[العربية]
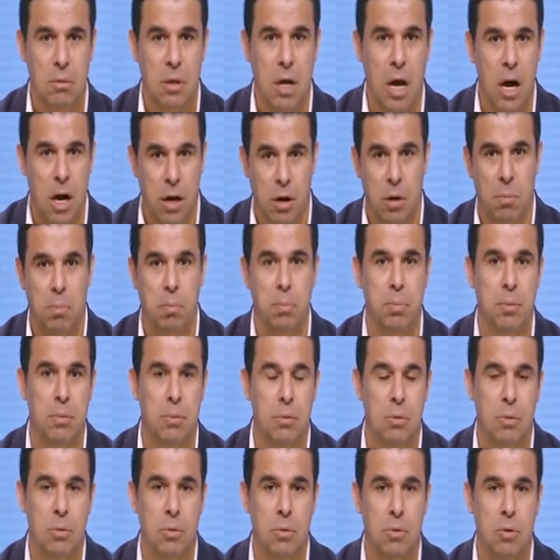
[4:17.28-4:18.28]
كعرب
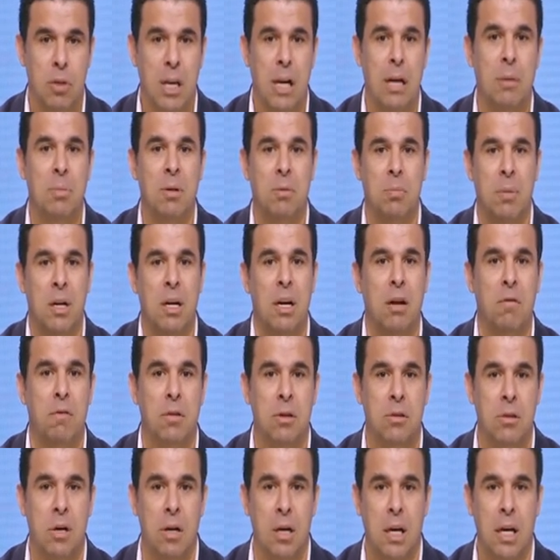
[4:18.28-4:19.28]
وده اللي بتمناه
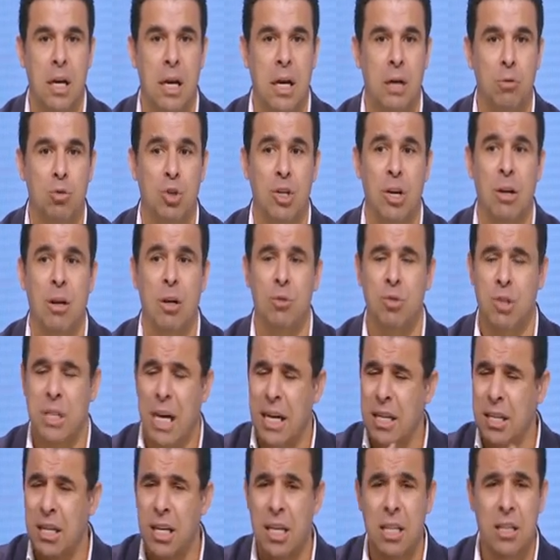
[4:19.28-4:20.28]
الفتره اللي جايه وان شاء الله
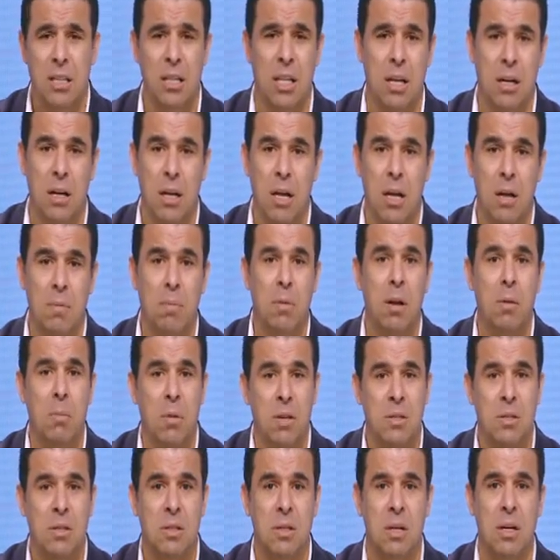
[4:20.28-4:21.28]
وسعيد جدا
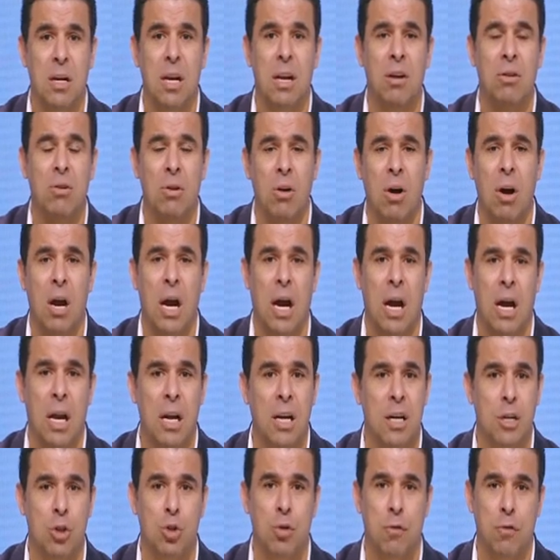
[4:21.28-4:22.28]
بالمنظر الرائع
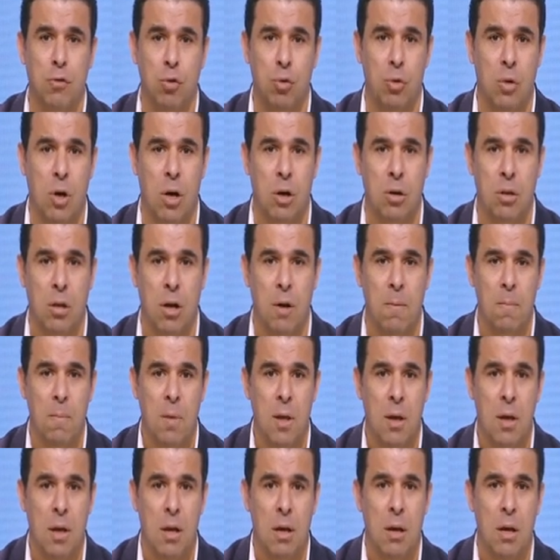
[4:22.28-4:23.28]
اللي انا شفته النهارده آه،
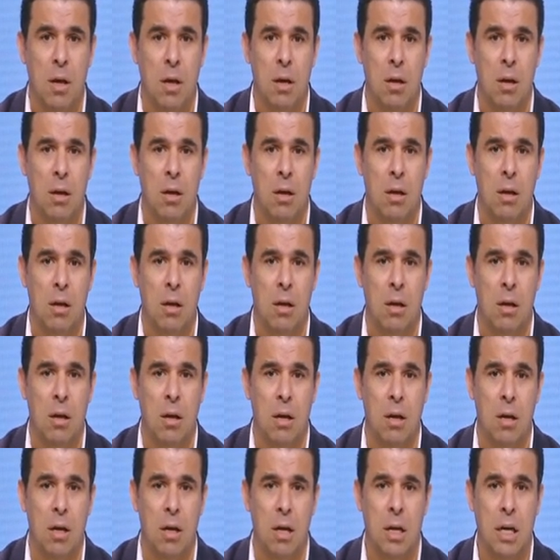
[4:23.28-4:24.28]
آه،
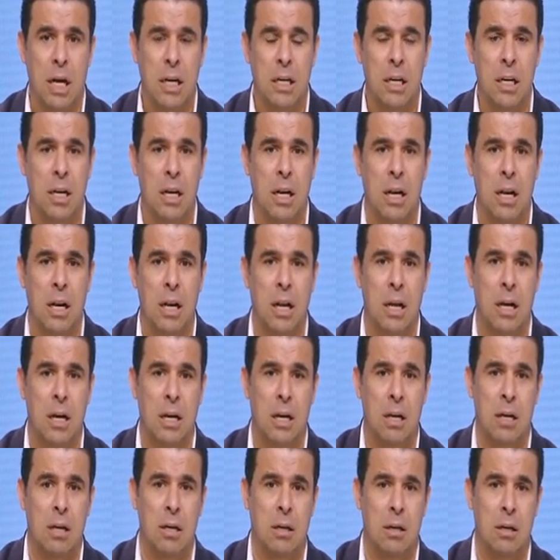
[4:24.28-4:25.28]
آه، يعني
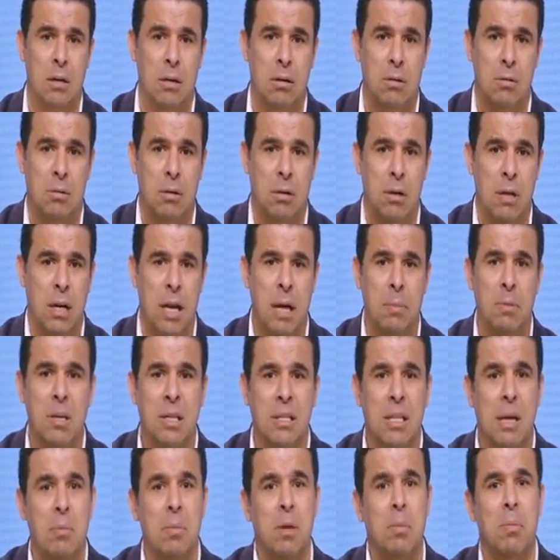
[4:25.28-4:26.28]

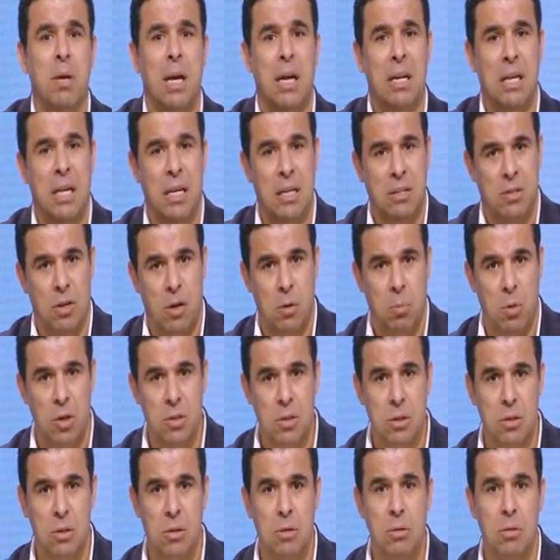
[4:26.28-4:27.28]
الامير تميم كان جه زار
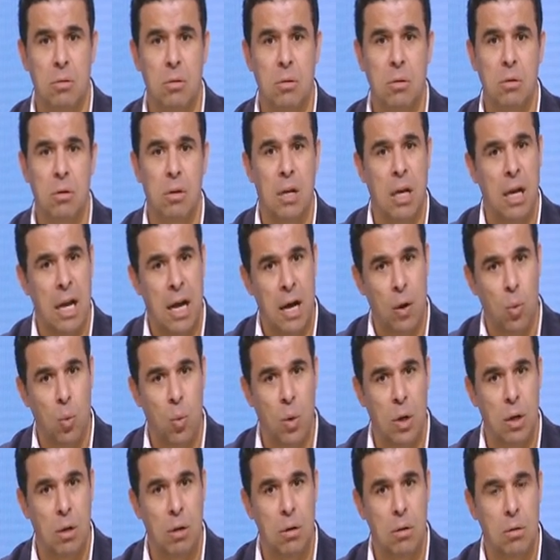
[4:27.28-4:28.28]
مصر
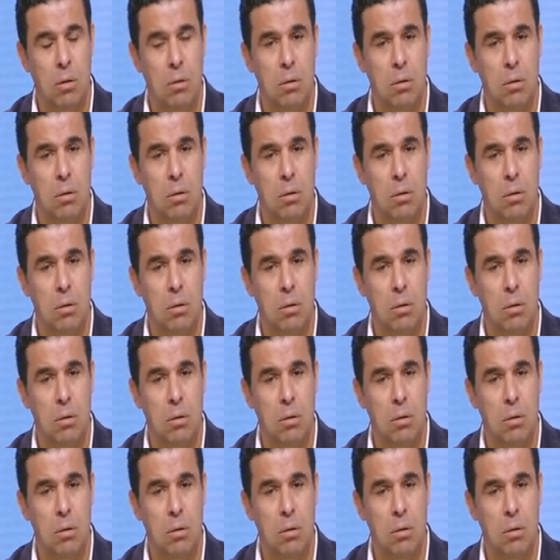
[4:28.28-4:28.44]
الاول